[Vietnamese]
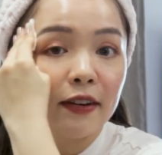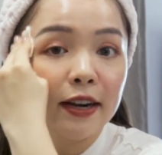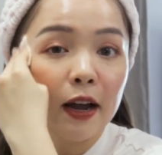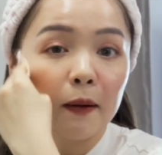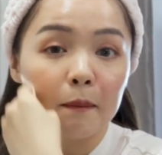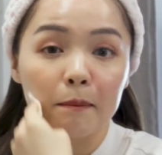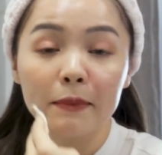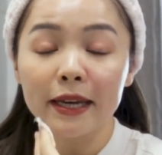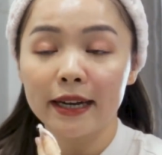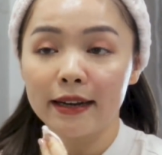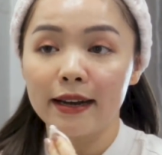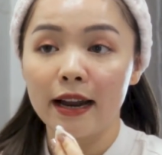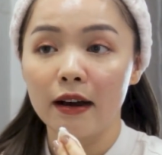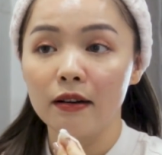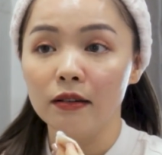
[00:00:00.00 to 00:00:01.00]
và đặc biệt
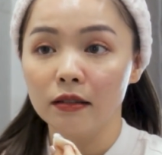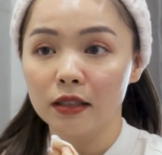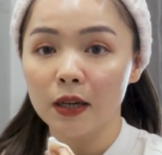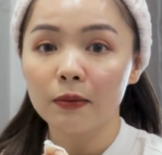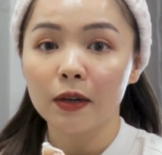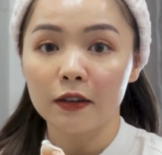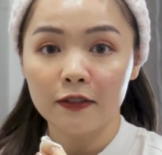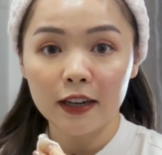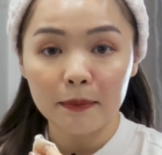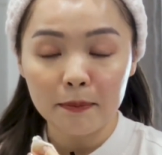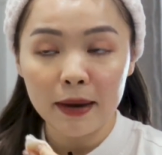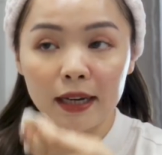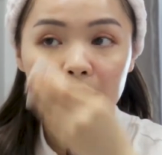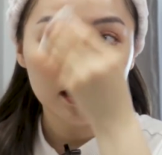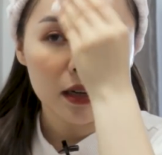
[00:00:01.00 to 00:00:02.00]
là ở trong cái phần
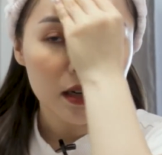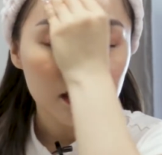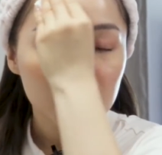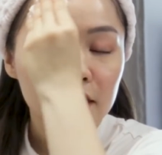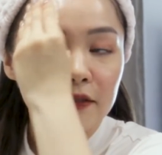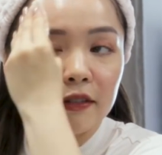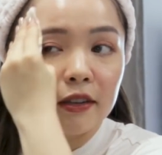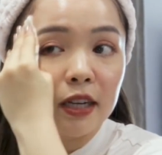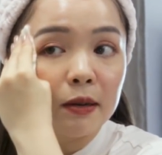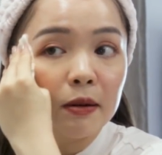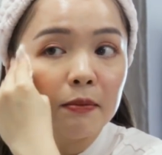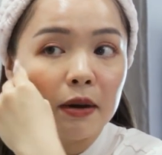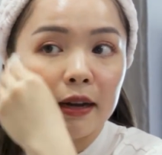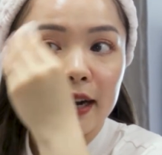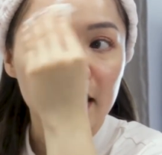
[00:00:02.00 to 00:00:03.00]
mắt. Vì nếu
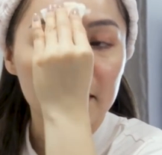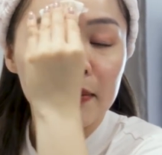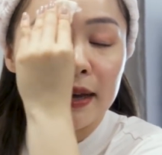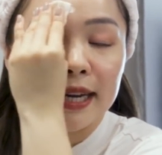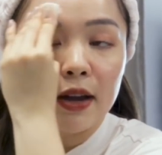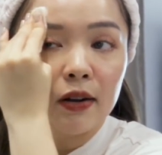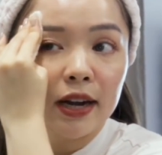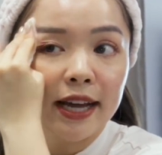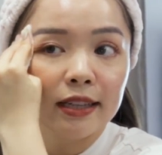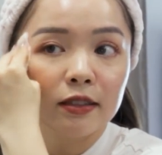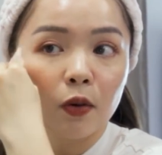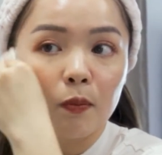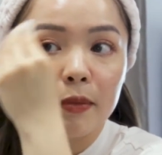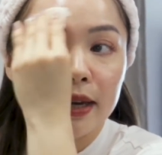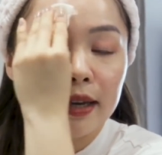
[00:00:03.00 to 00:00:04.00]
mà bạn nào mà đeo lens
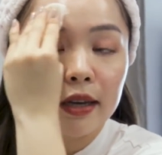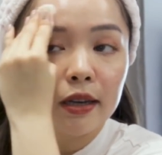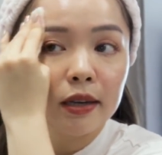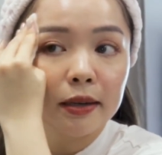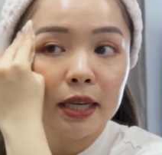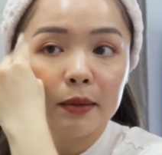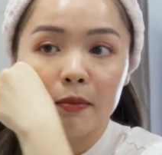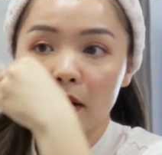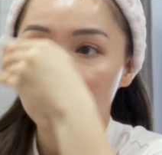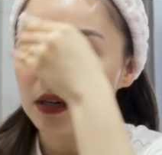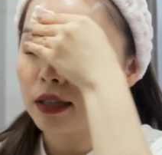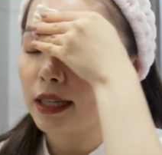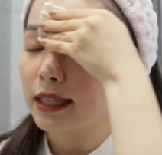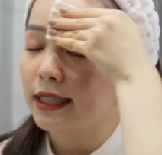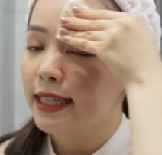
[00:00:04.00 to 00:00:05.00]
giống mình ấy, khi mọi
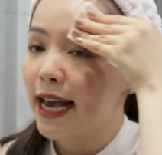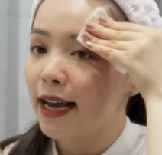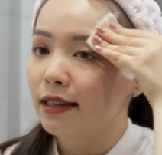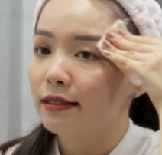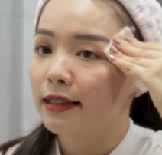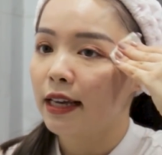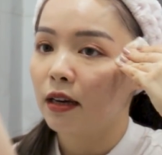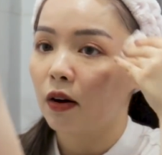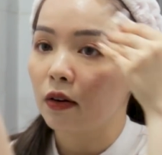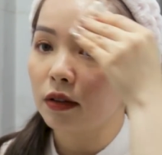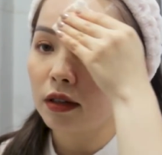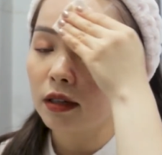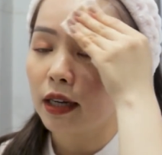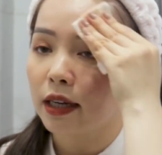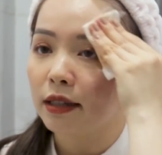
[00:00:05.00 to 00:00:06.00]
người tẩy trang sẽ có
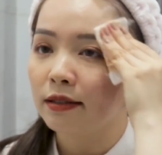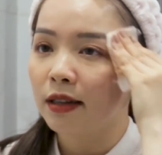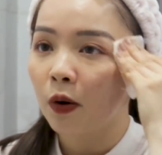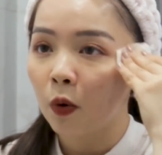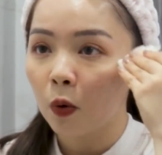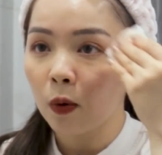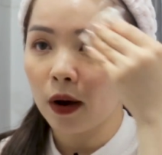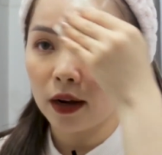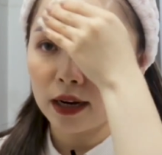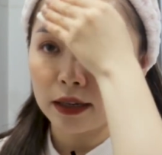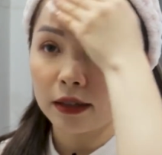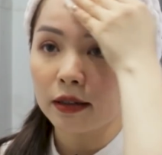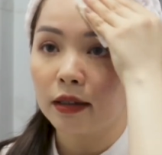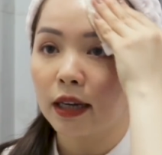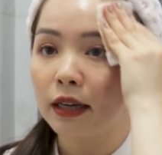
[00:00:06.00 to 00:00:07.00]
những cái dầu hoặc là
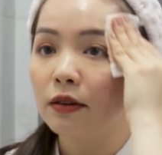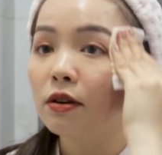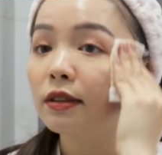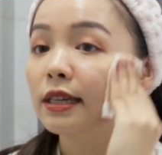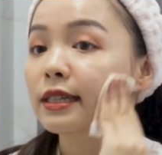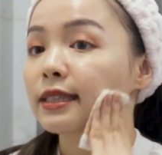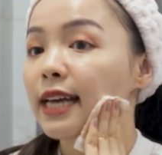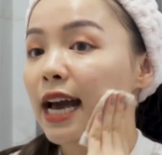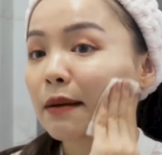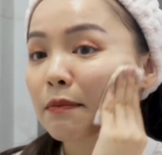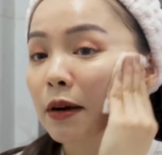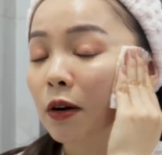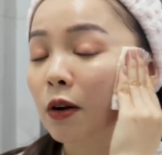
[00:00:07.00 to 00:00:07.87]
những cái nước tẩy trang